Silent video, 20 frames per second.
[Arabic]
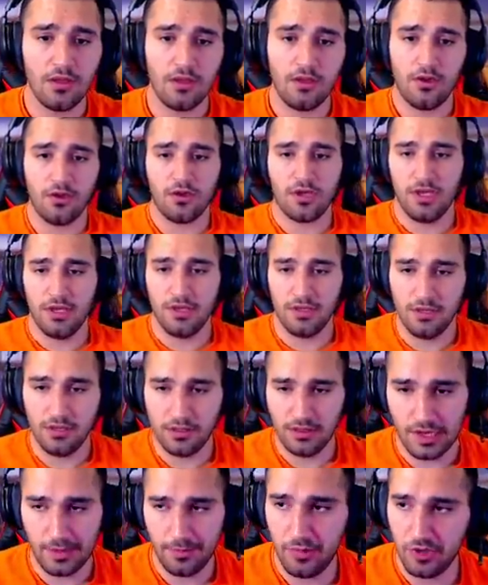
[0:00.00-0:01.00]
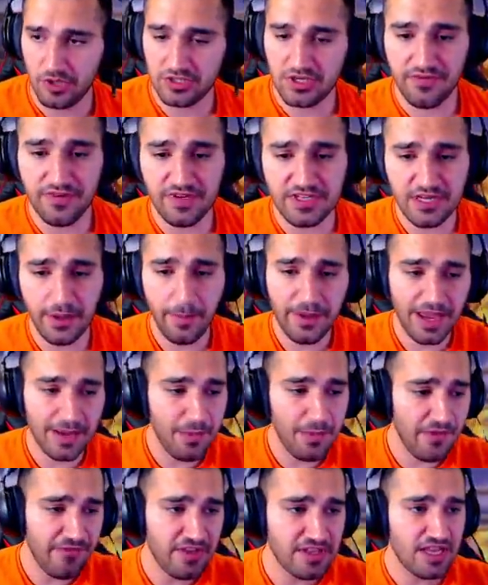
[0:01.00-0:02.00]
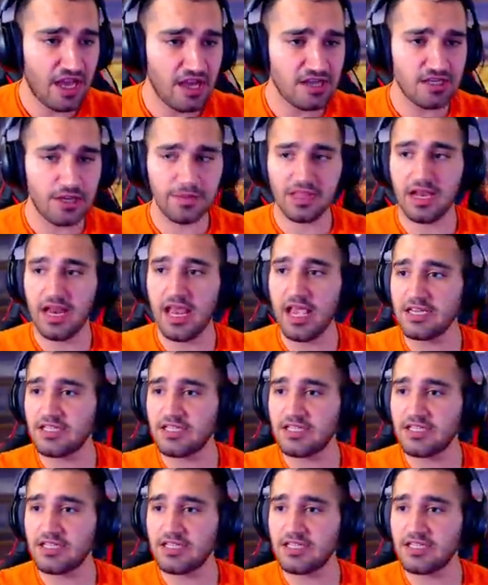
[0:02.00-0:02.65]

اوكي ضربك شايفين شباب يعني ما في ازعاج ابدا هيك